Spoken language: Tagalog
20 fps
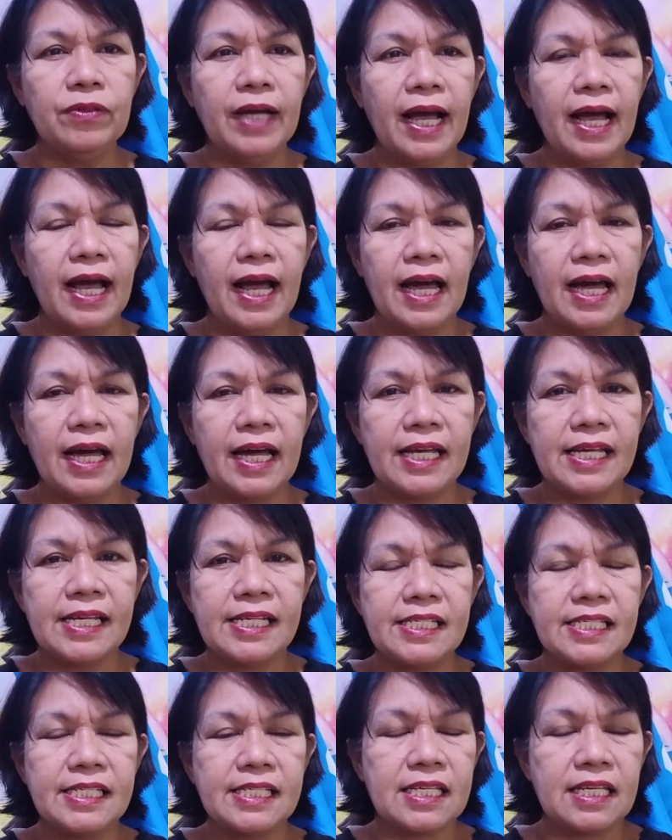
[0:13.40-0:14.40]

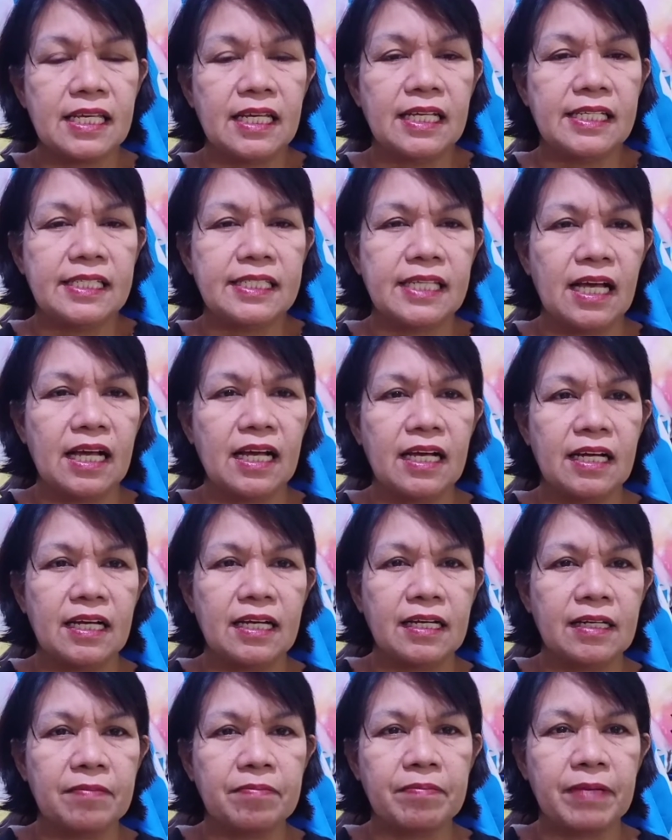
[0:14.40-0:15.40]
guys! Isang
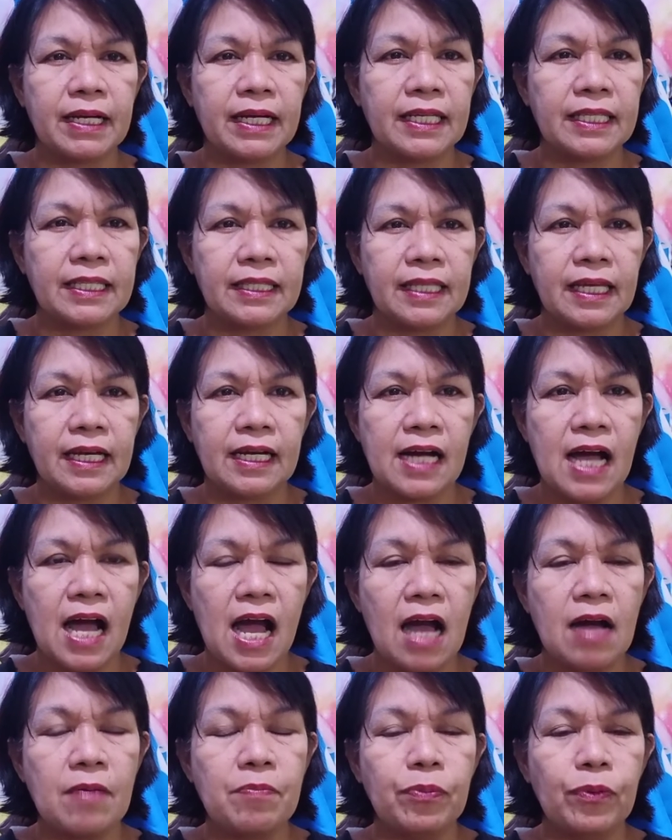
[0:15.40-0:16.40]
magandang
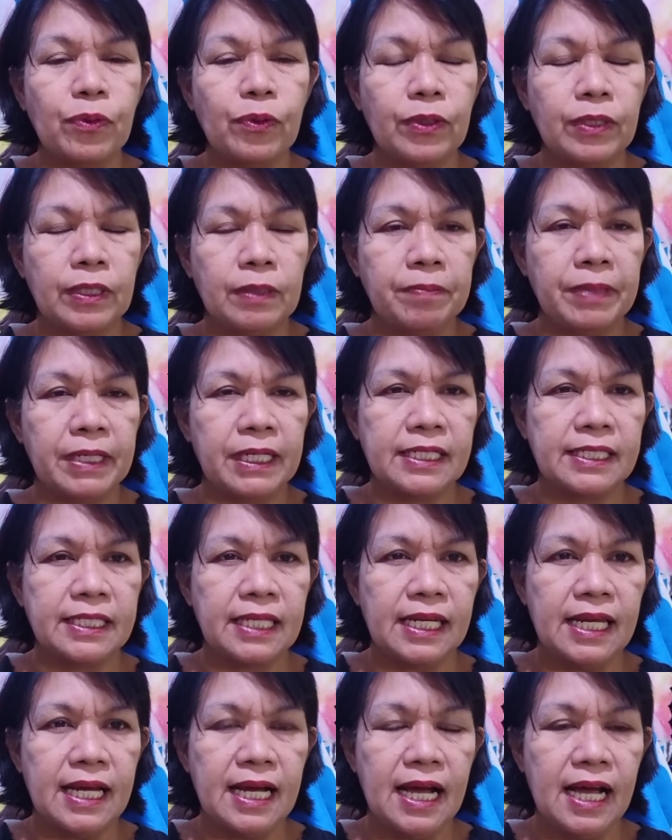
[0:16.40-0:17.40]
hapon para
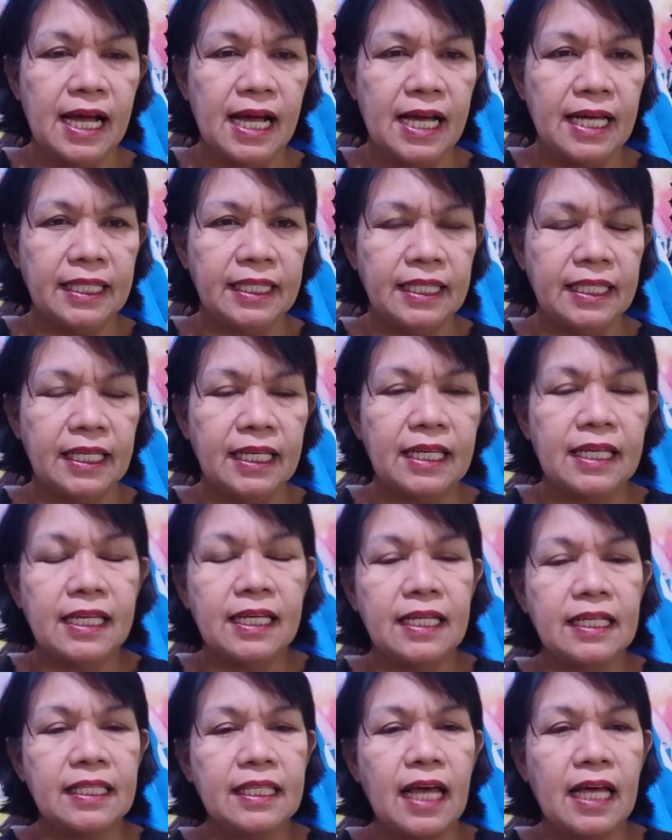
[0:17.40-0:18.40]
sa lahat.
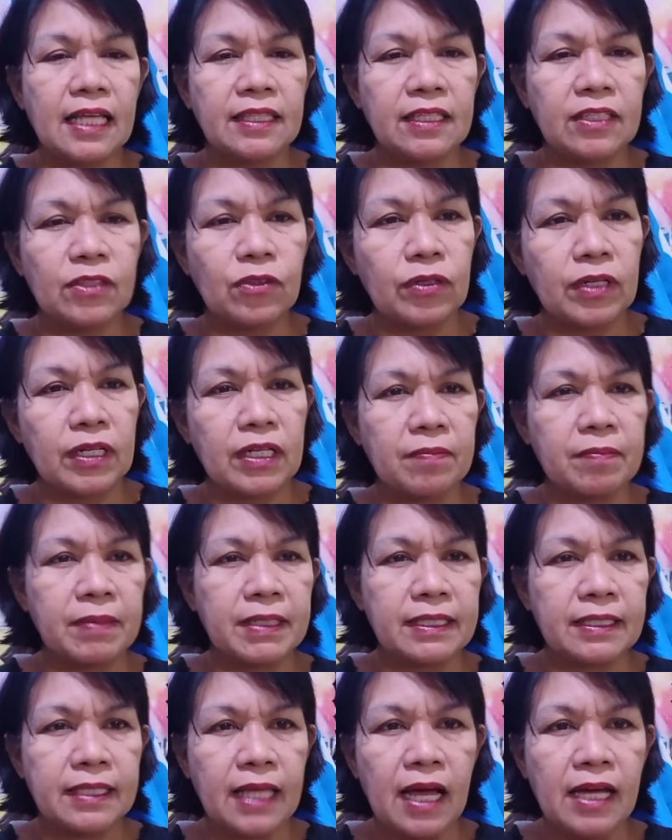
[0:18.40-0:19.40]
Nandito na
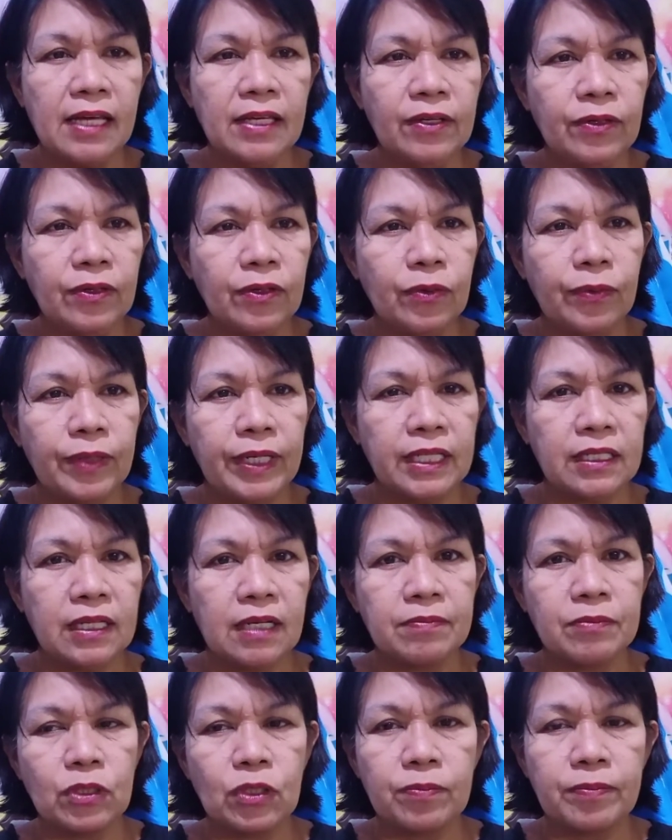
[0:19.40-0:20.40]
naman tayo.
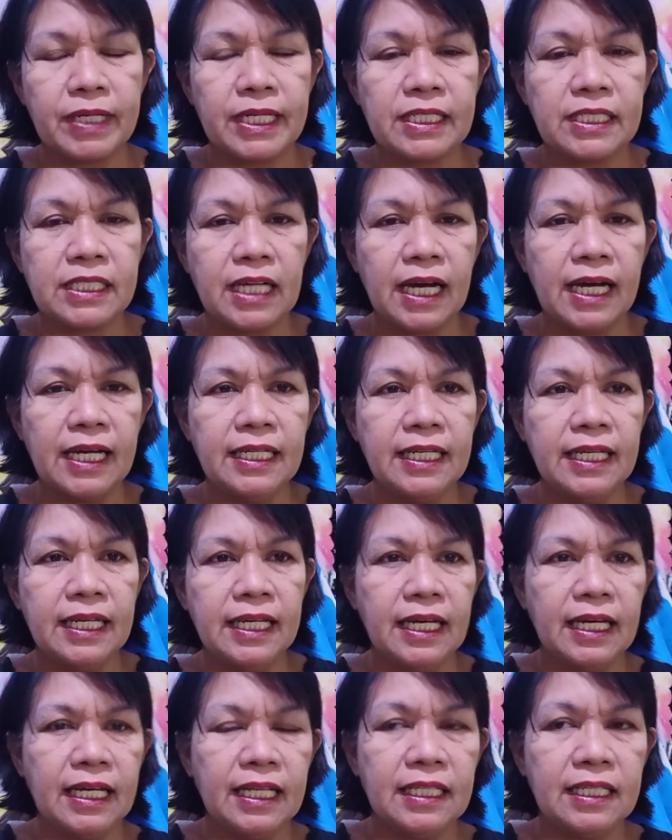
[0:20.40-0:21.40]
Welcome to my
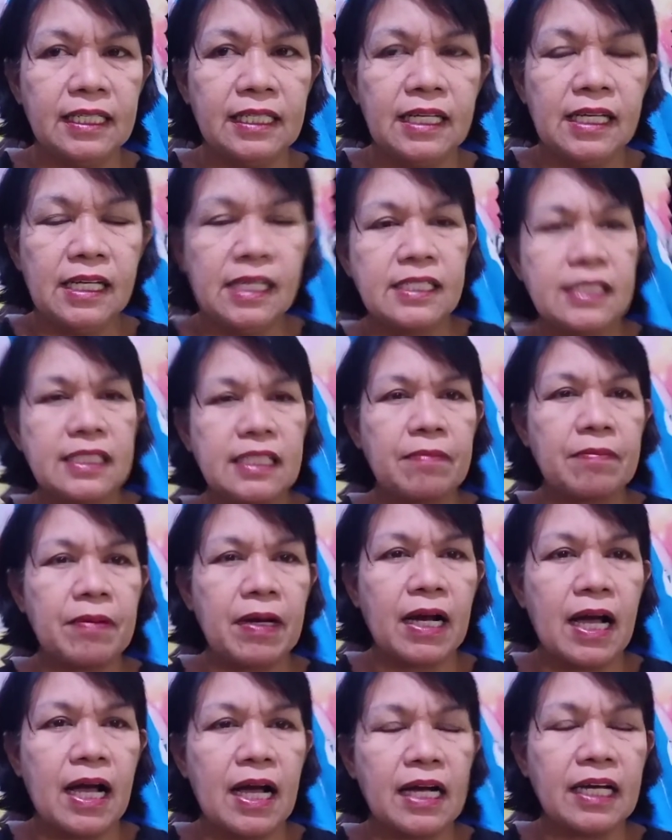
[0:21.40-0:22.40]
channel. Sa
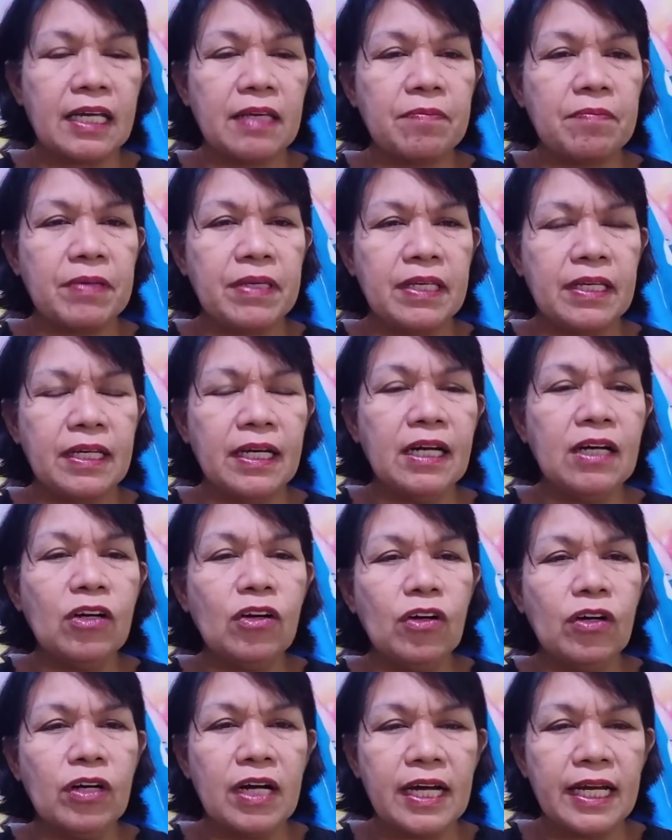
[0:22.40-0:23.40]
mga kaibigan
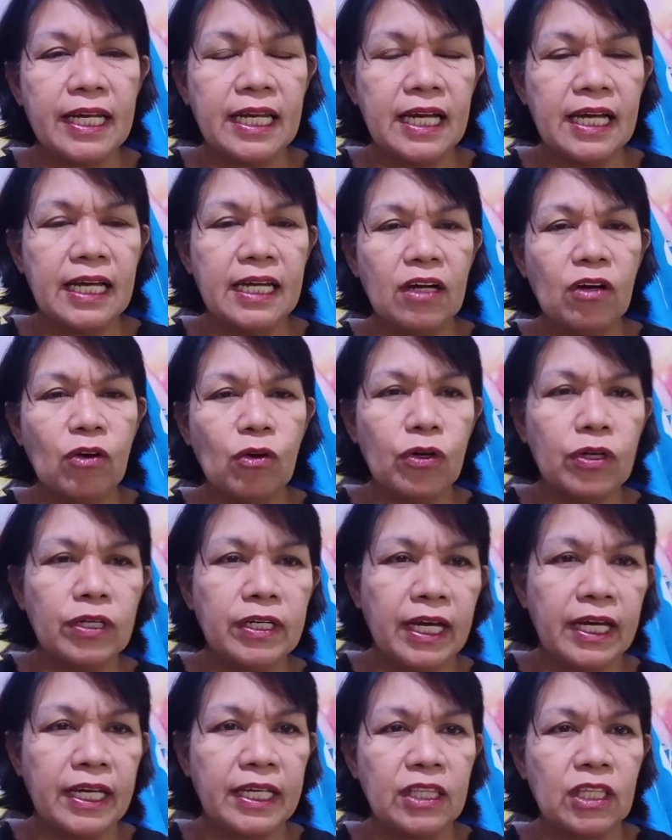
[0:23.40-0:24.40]
ko, kakilala ko
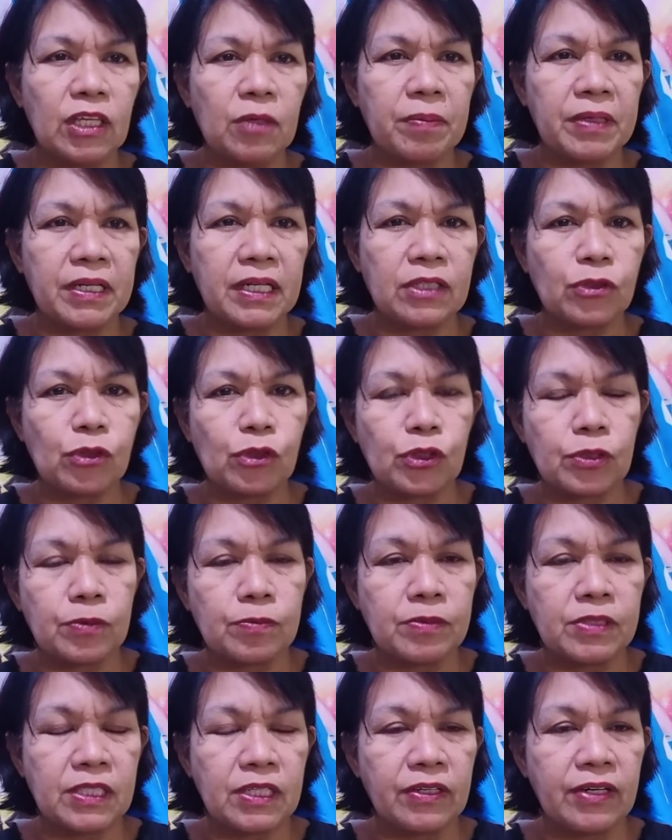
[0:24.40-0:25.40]
na hindi pa
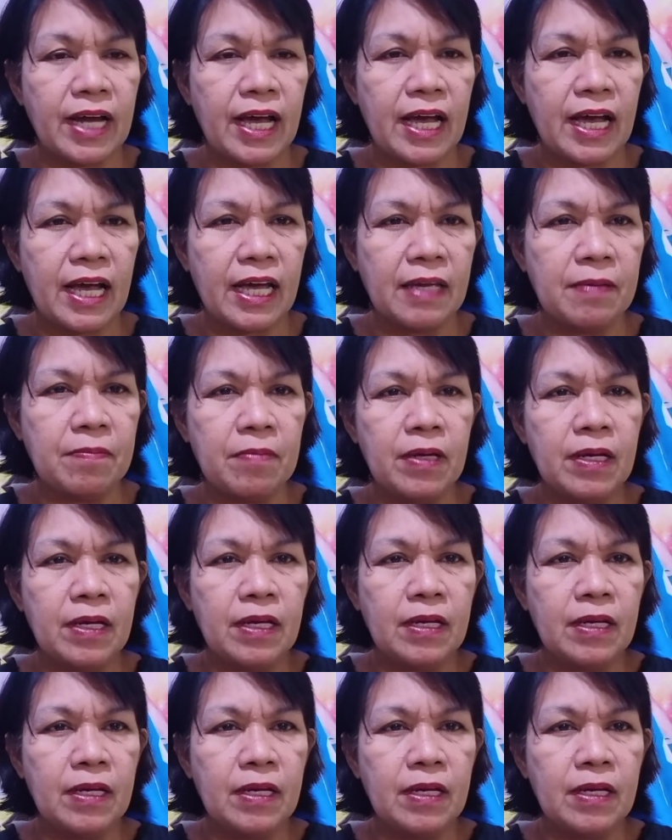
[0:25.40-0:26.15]
nagsusubscribe,